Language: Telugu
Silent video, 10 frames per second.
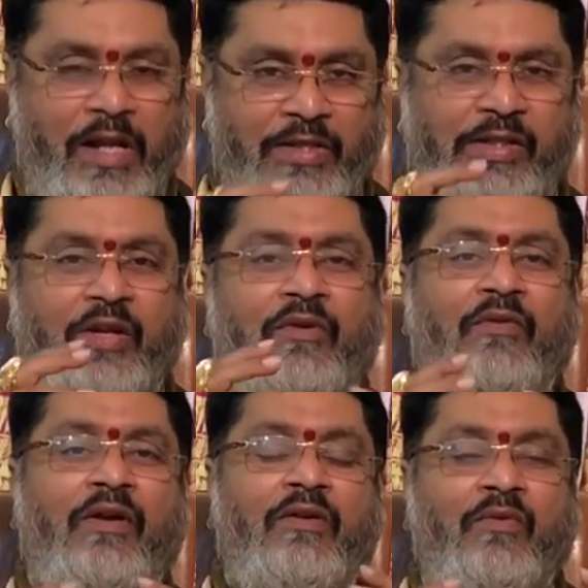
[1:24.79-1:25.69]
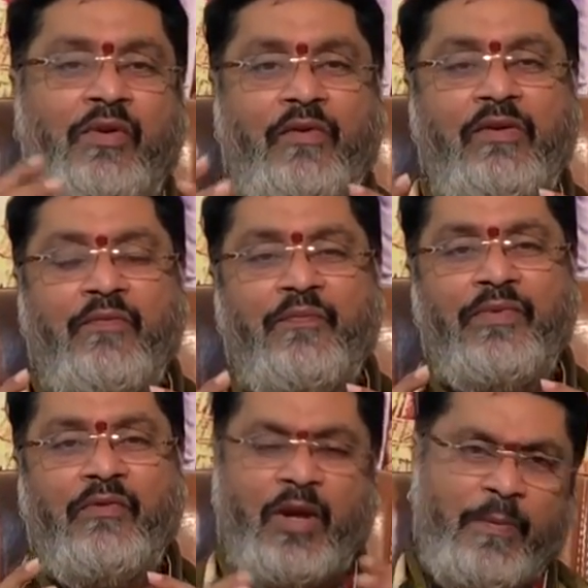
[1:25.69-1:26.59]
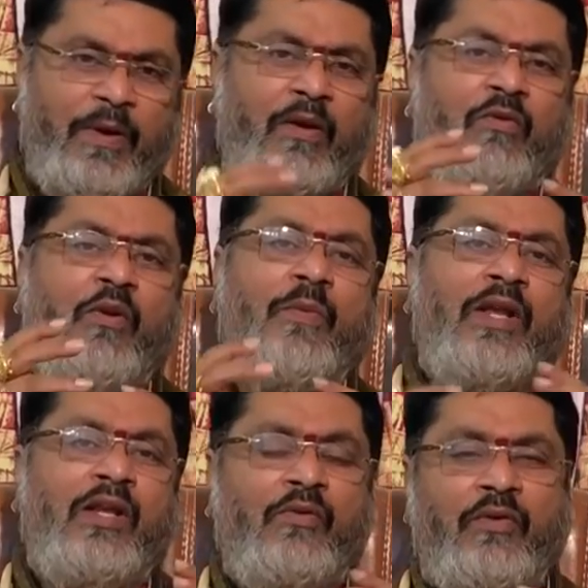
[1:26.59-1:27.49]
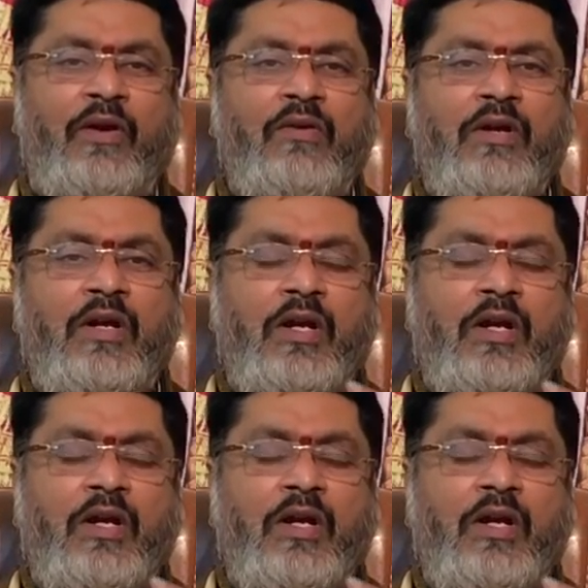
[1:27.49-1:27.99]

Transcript: రాజకీయ వ్యవహారంలో ఉన్నవాళ్ళు వ్యాపారంలో కూడా బలహీనం ఉన్నవాళ్ళు